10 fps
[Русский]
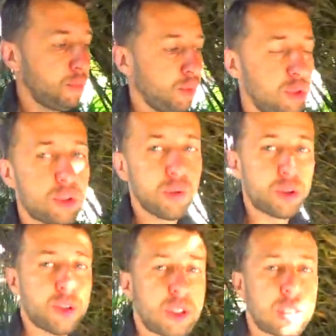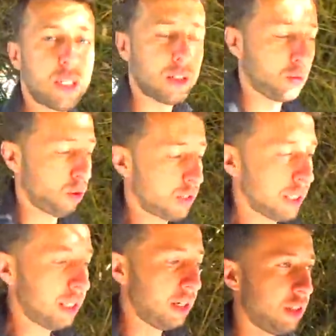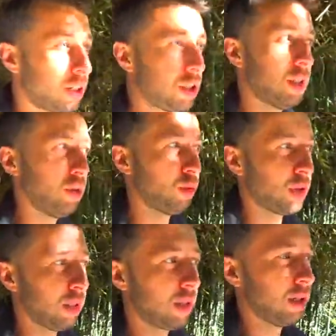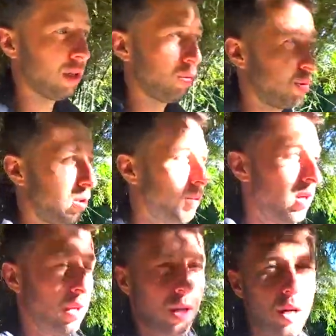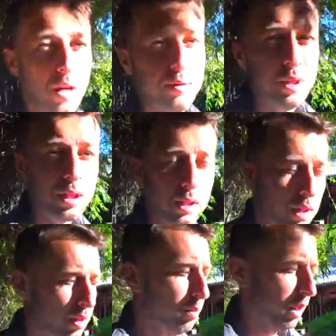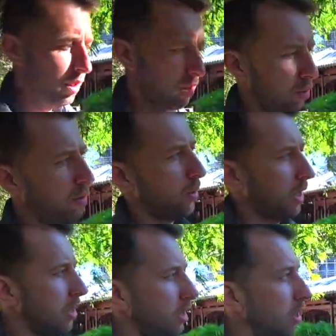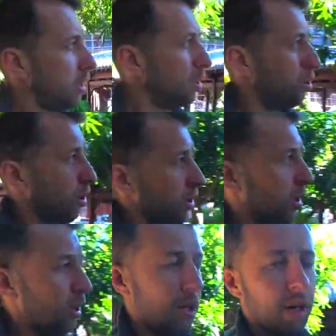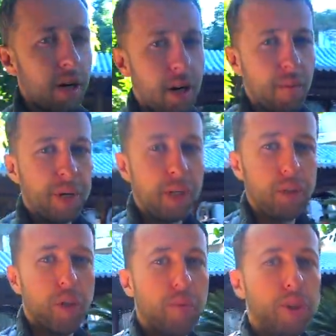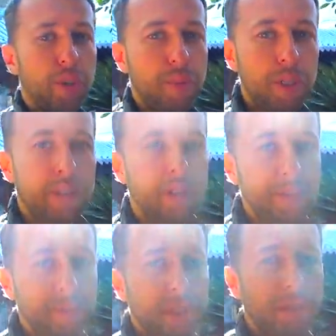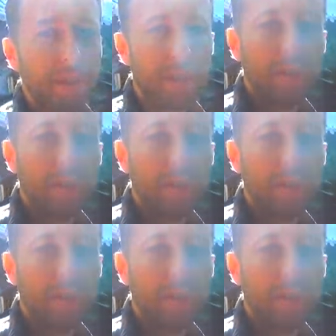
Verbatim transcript: будет несложно, здесь стоят указатели, даже стоят указатели на русском. А весь отель пронизывают вот такие коридоры, а, по которым можно пройти и выйти